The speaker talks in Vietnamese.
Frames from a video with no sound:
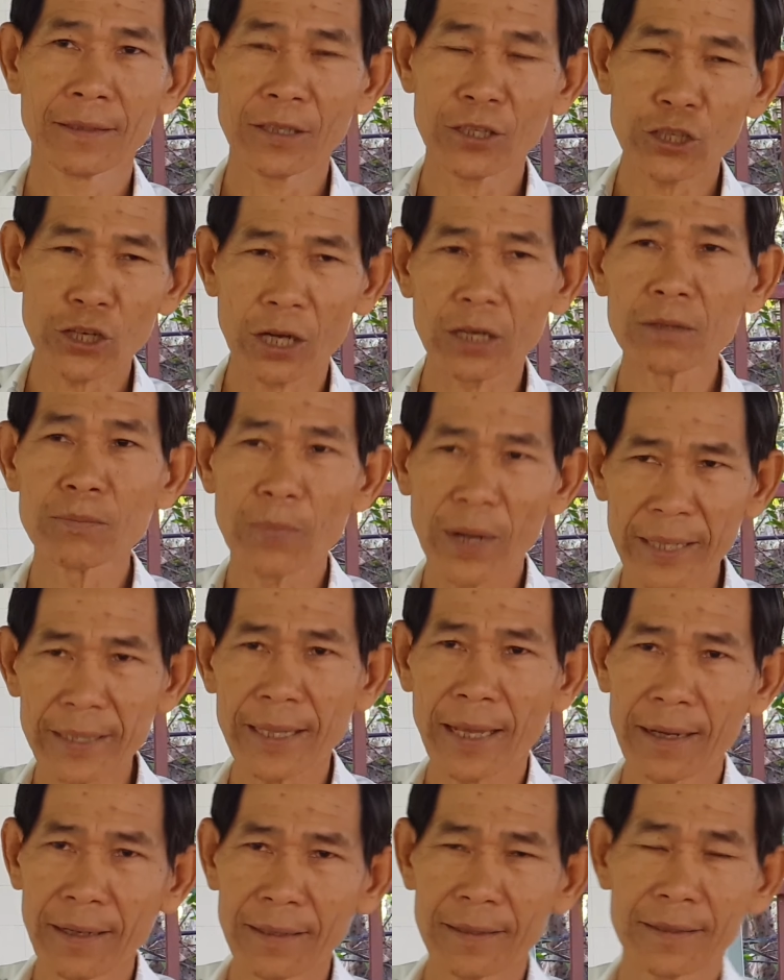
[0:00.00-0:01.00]
Sự mê
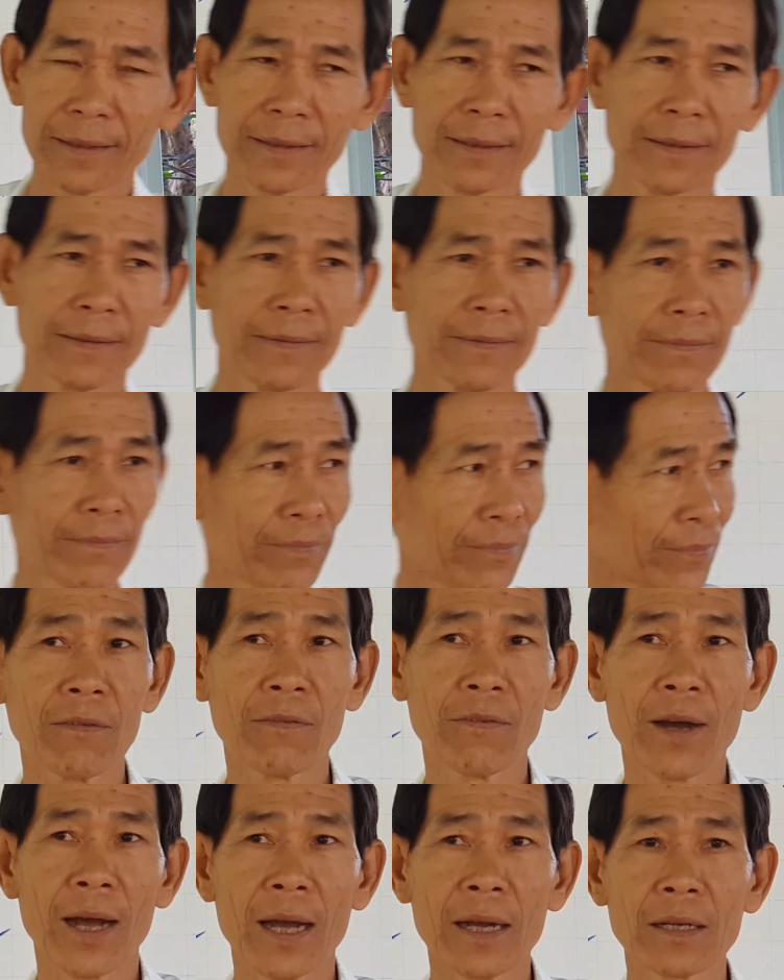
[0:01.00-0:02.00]
tín
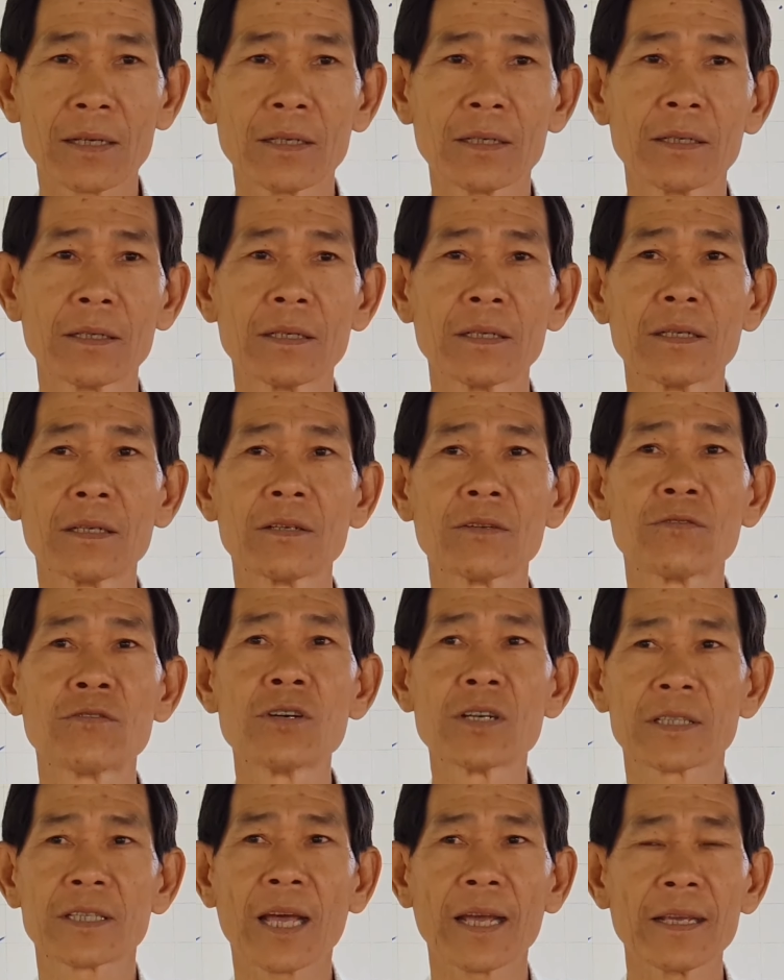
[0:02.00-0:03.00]
Và người
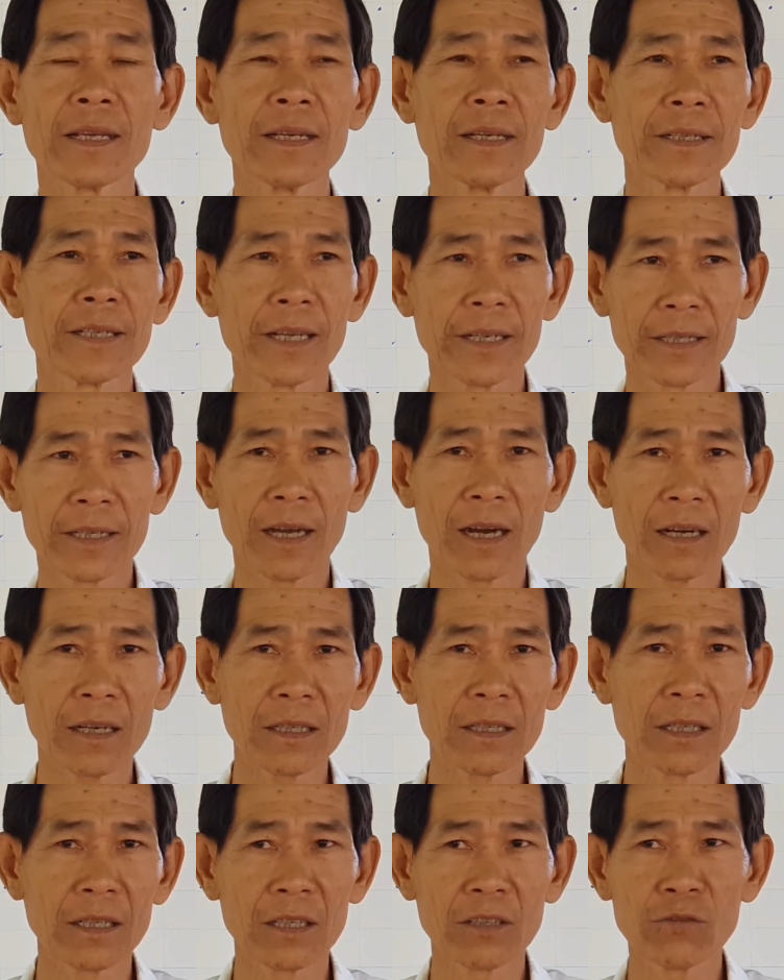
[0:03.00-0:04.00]
phương Tây nhìn
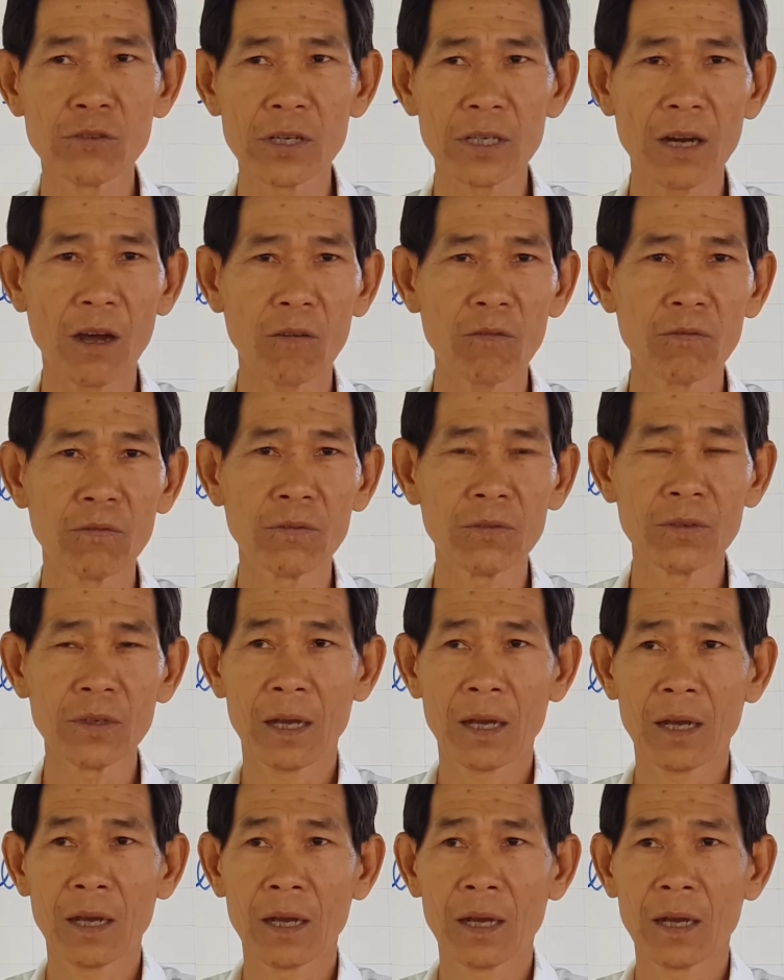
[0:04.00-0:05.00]
nhận người phương Đông
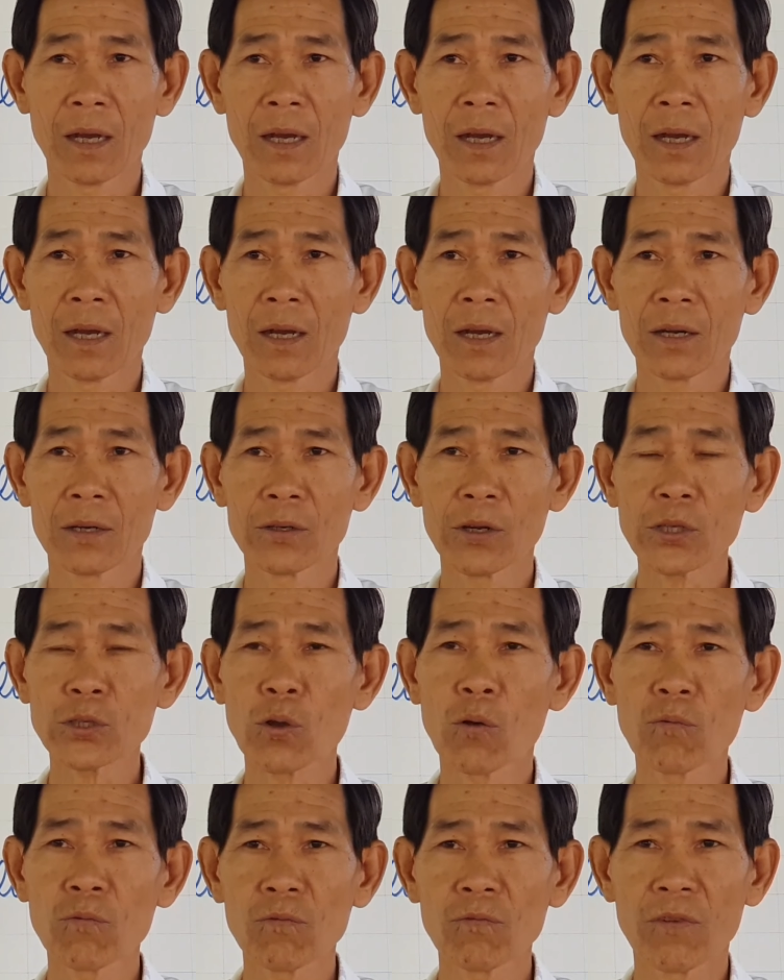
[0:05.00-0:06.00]
Nói
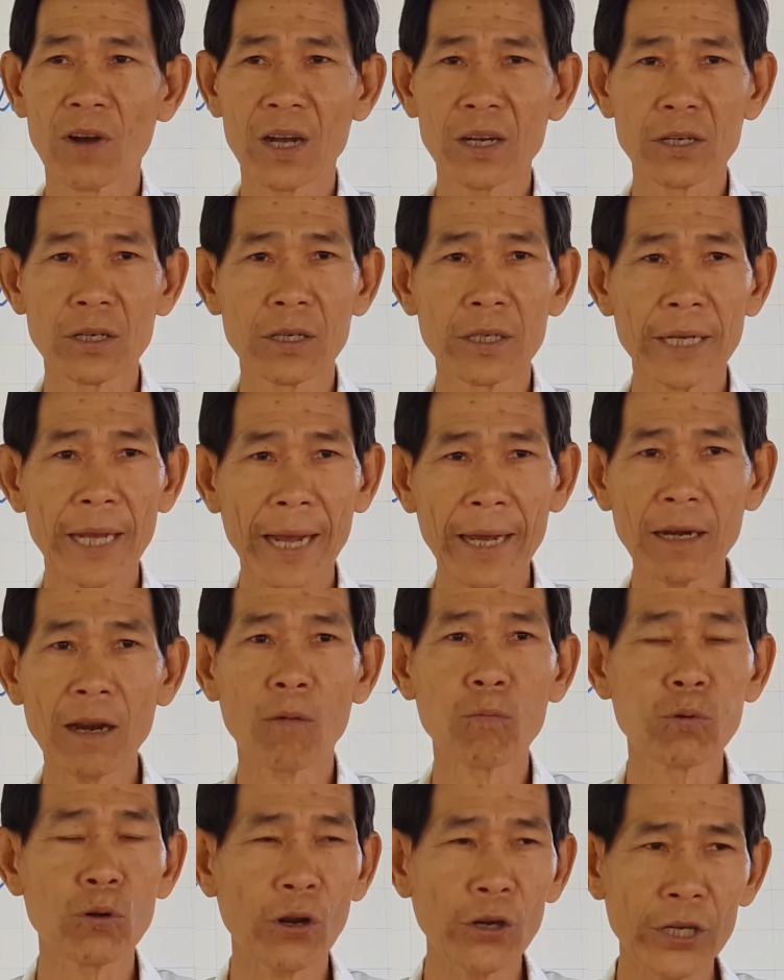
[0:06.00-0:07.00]
chung và người Á
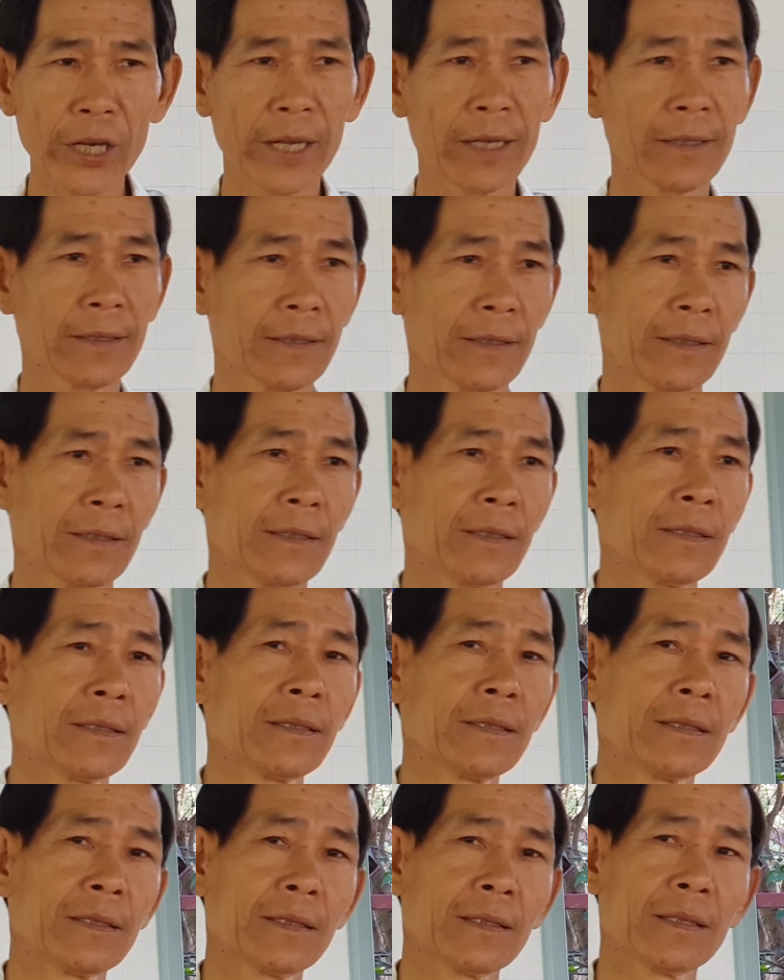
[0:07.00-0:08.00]
Đông nói riêng
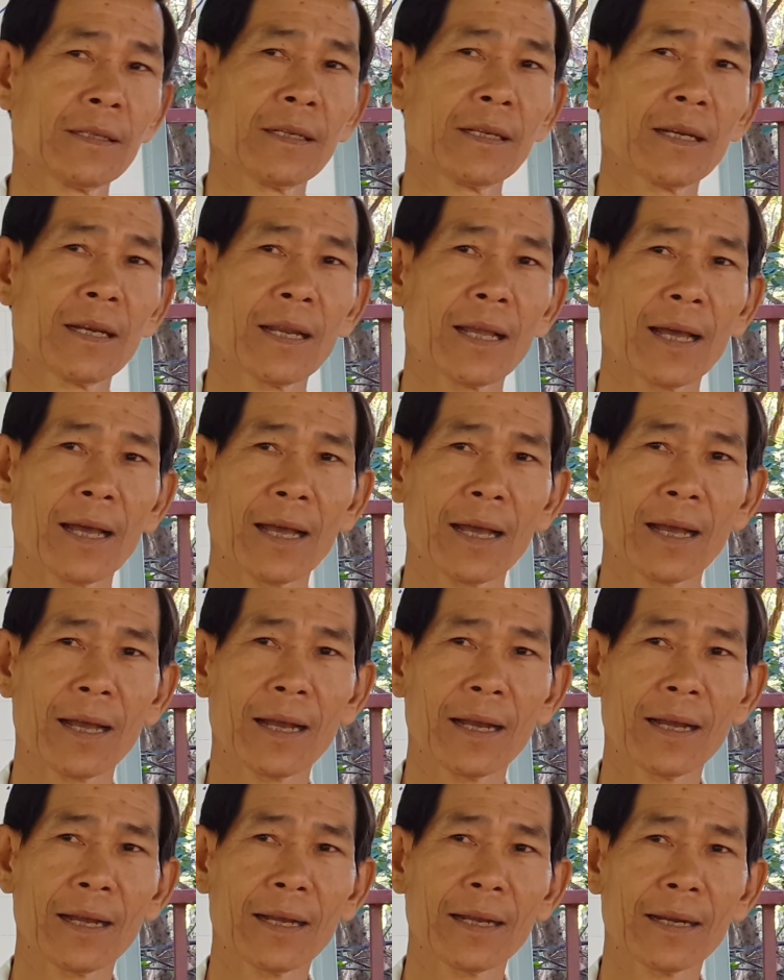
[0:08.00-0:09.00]

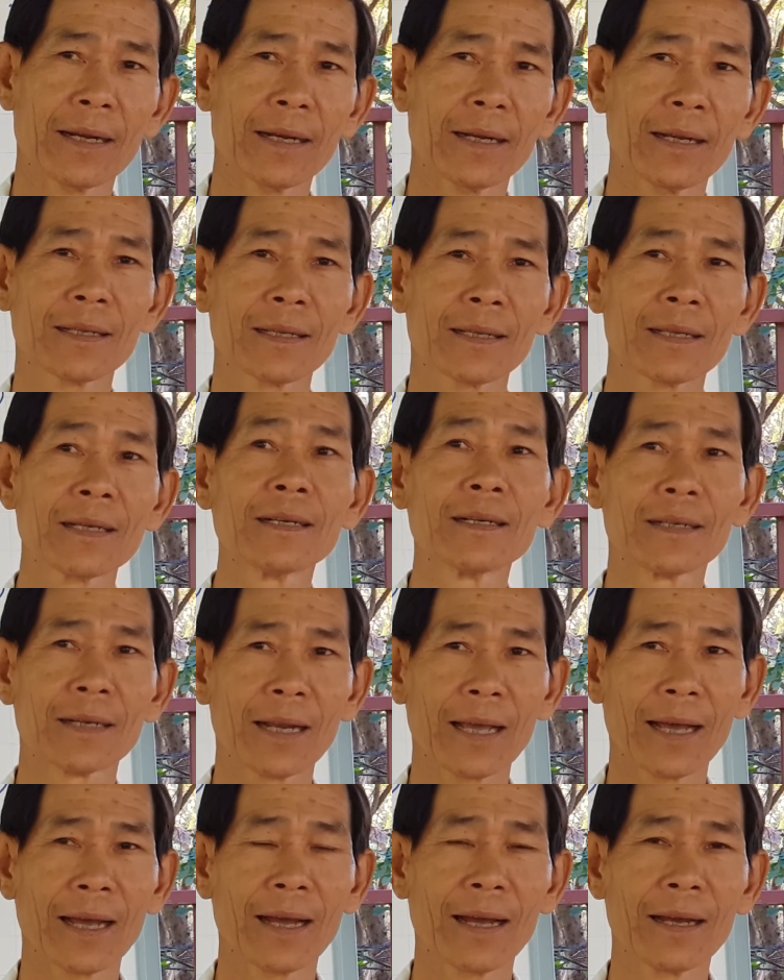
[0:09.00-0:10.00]
Là thường
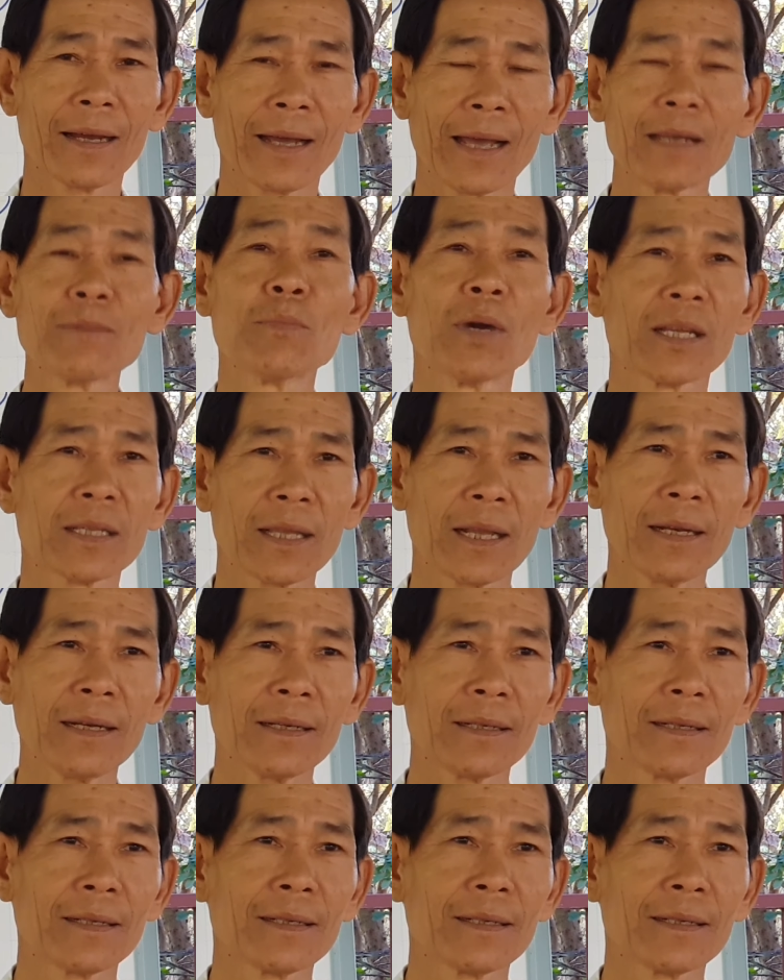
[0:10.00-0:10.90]
là hay mê tín